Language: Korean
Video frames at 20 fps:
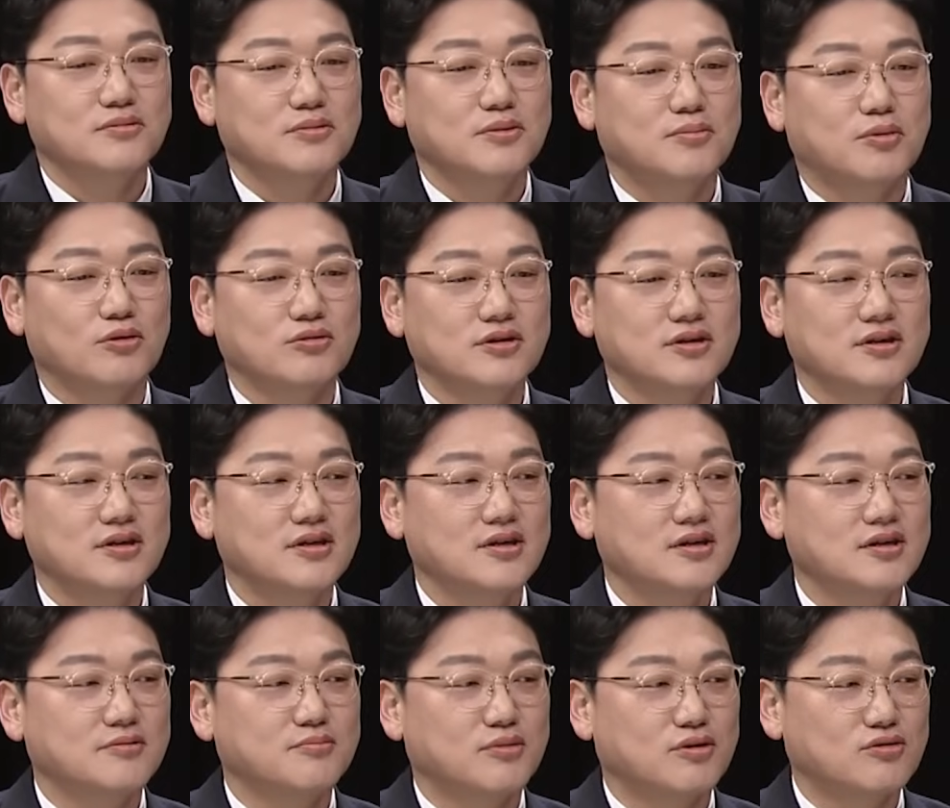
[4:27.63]
뭐
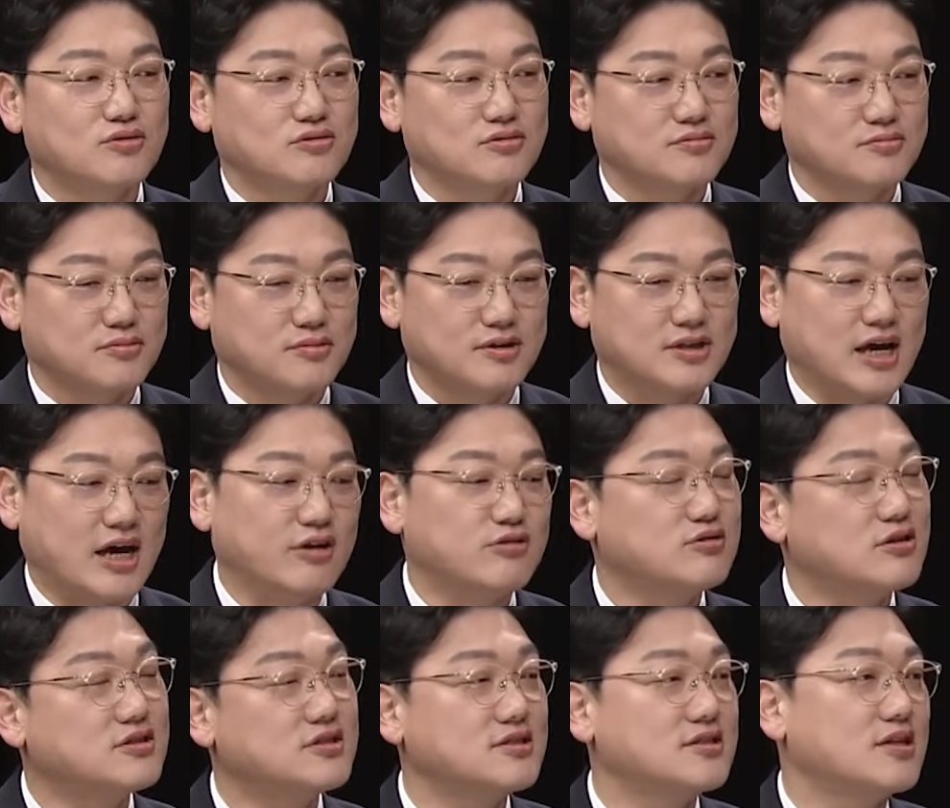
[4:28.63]
본인이 뭐
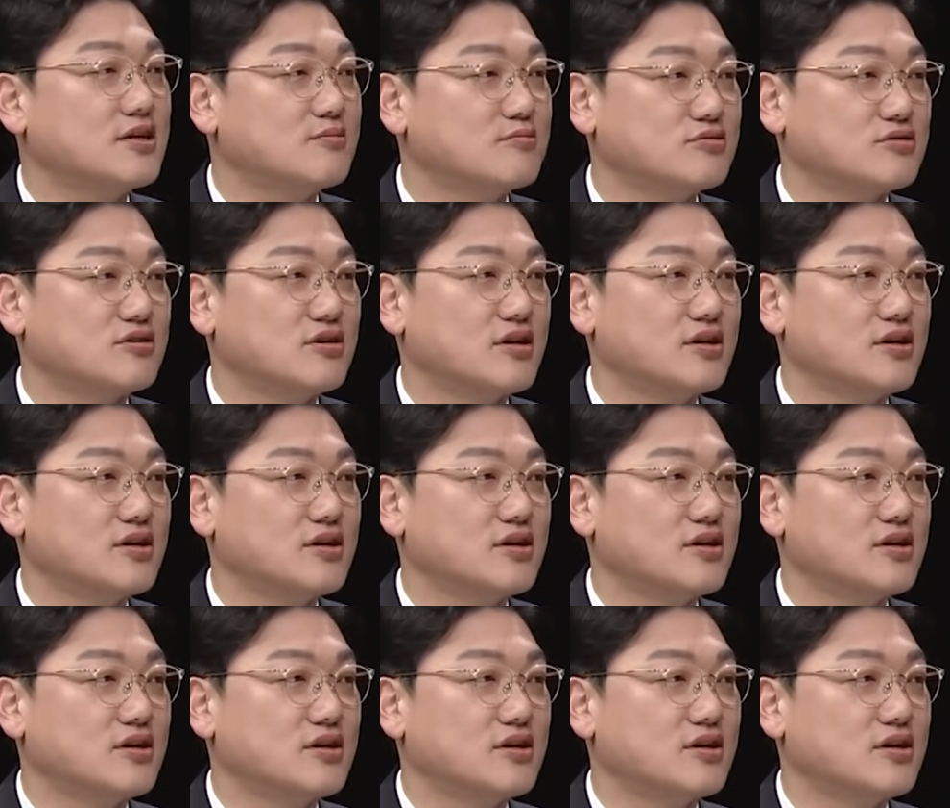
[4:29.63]
자유선진당부터